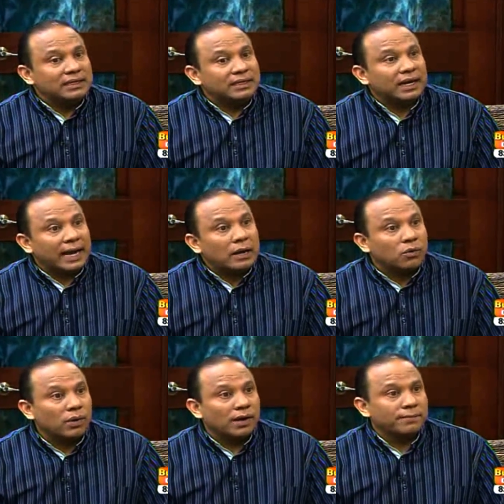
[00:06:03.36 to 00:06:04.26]
de
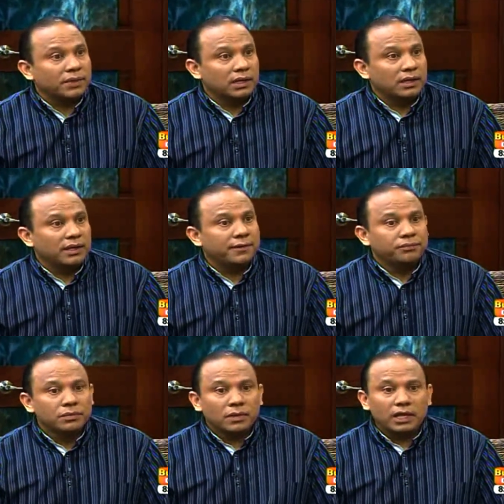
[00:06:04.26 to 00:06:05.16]
Nicaragua, eh,
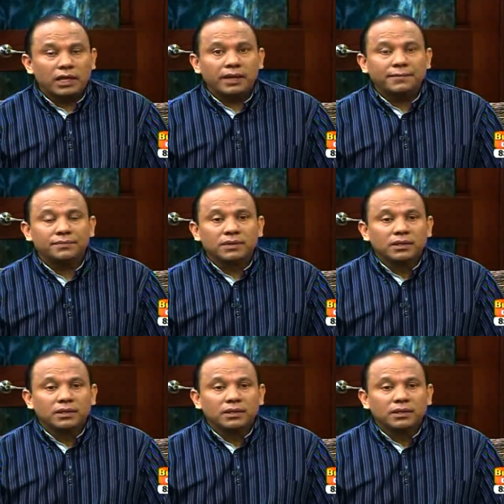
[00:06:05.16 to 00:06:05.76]
eh,